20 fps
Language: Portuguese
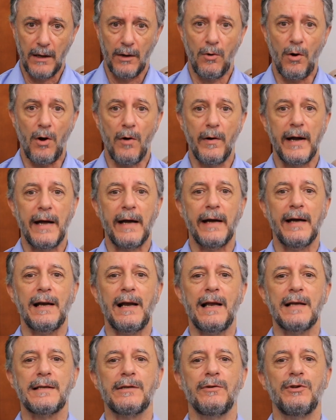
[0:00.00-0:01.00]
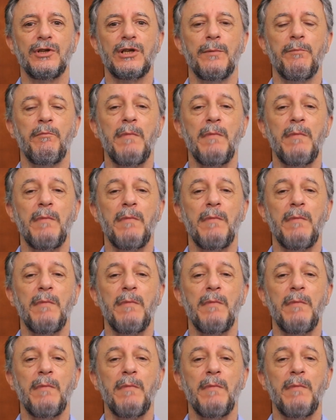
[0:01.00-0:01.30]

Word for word: Qual é a relação entre